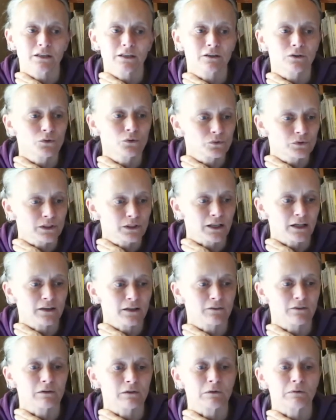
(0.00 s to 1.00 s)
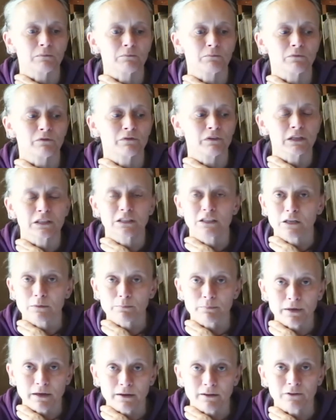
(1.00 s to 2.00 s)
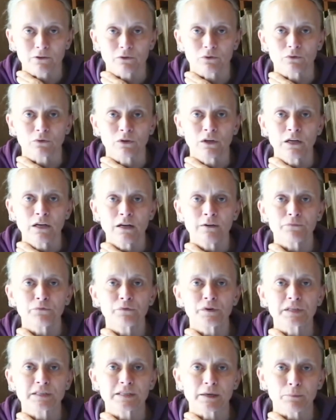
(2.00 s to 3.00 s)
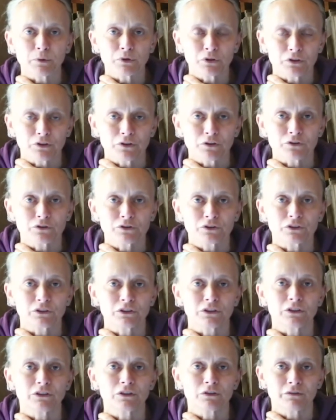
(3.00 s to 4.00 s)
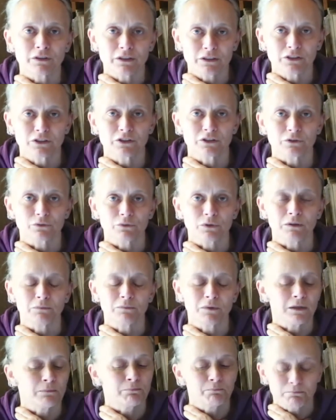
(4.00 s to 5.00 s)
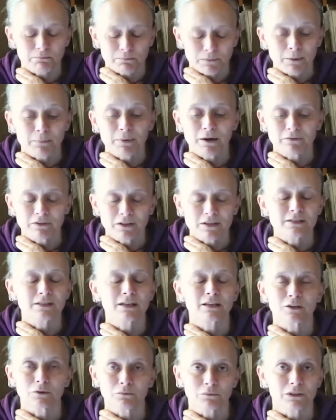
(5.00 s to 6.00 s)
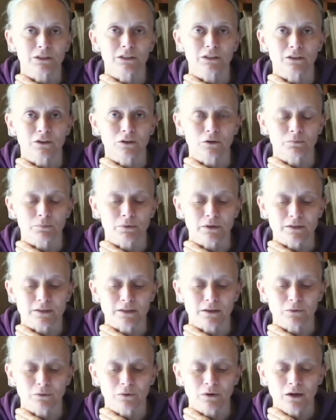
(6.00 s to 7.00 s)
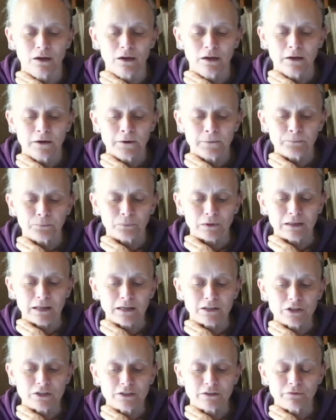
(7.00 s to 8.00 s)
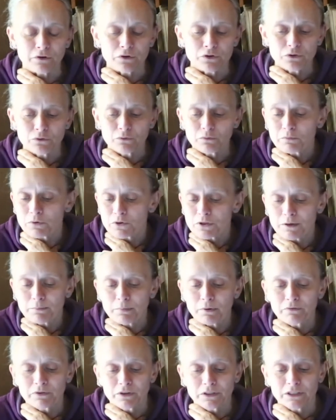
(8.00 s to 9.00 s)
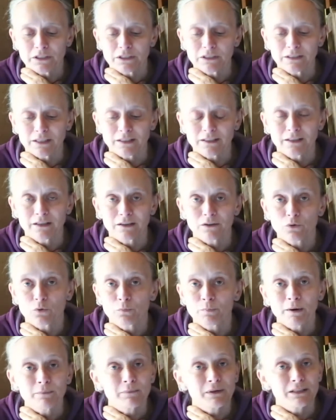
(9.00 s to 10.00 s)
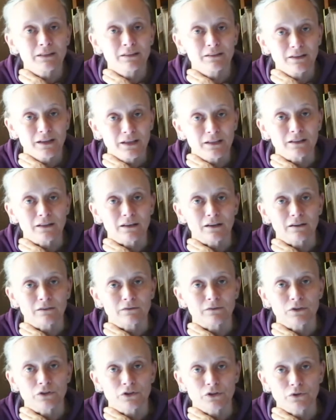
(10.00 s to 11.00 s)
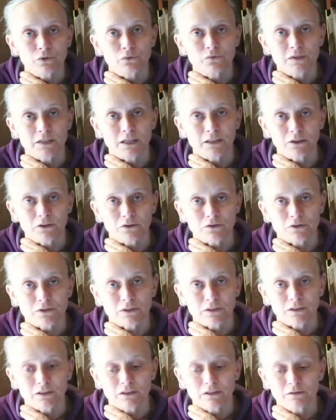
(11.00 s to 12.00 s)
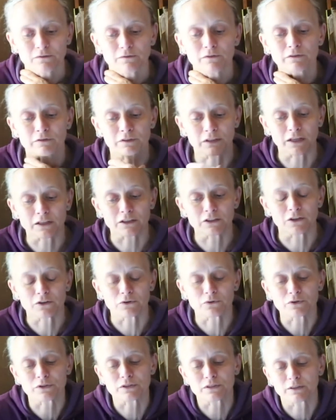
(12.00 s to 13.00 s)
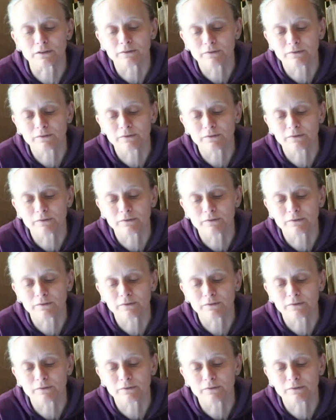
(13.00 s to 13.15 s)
ludziach, w ich cierpieniu, w ich samotności, towarzyszył im i naprawdę znakomicie to opisał. Także stworzył, można powiedzieć, takie upamiętnienie Żydów sanockich w tej książce